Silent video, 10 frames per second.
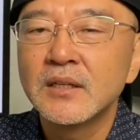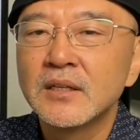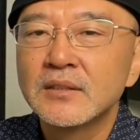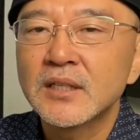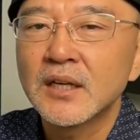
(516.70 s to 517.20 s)

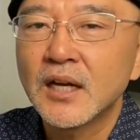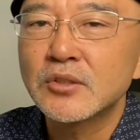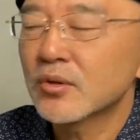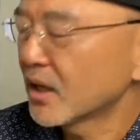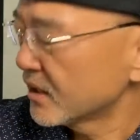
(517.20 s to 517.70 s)
제가
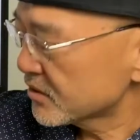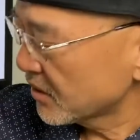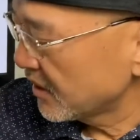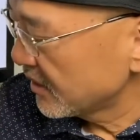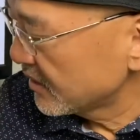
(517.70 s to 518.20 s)
약속한
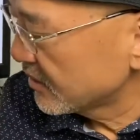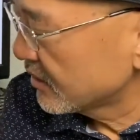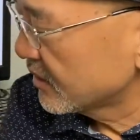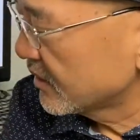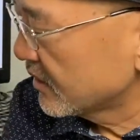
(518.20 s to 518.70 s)
저희
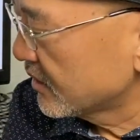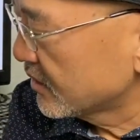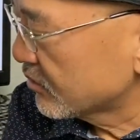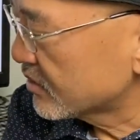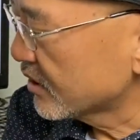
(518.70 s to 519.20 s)

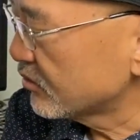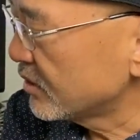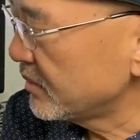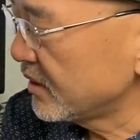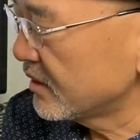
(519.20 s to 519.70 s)
둘째
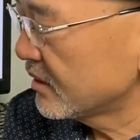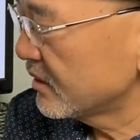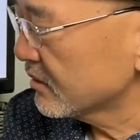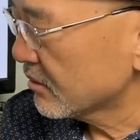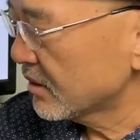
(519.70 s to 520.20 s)
누님이
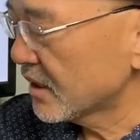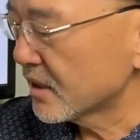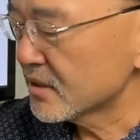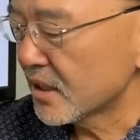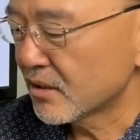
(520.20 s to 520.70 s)
석환아
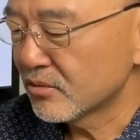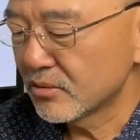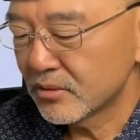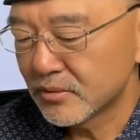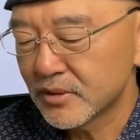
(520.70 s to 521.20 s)

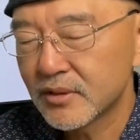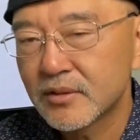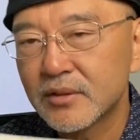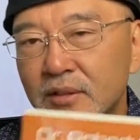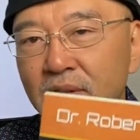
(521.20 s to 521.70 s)
자꾸
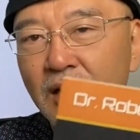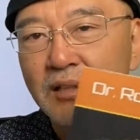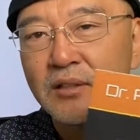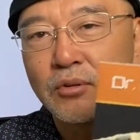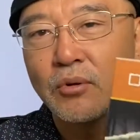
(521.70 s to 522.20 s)

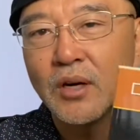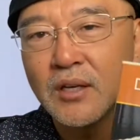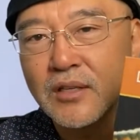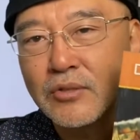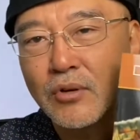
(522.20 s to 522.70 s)
나는
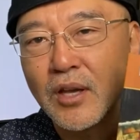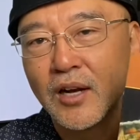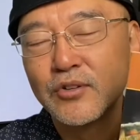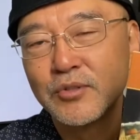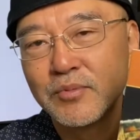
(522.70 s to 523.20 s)
요한계시록이
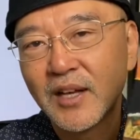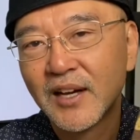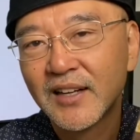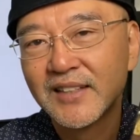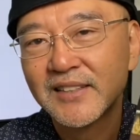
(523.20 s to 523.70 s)
알고 싶다.
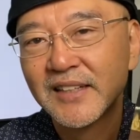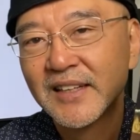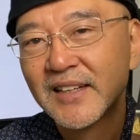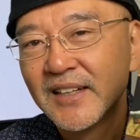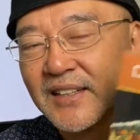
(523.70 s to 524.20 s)
그래서
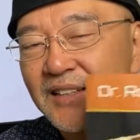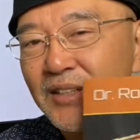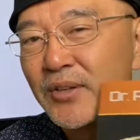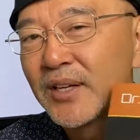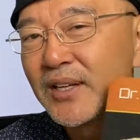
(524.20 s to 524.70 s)
제가
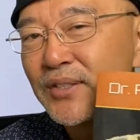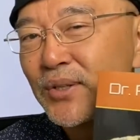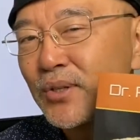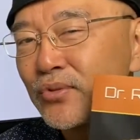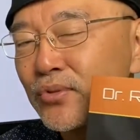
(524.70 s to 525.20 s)

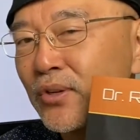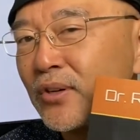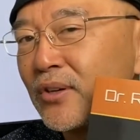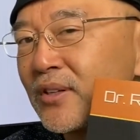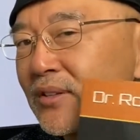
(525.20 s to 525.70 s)
요한계시록
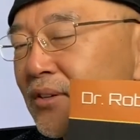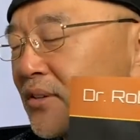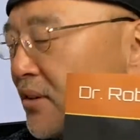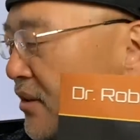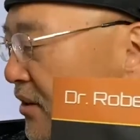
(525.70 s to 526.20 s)
주석을 썼거든요.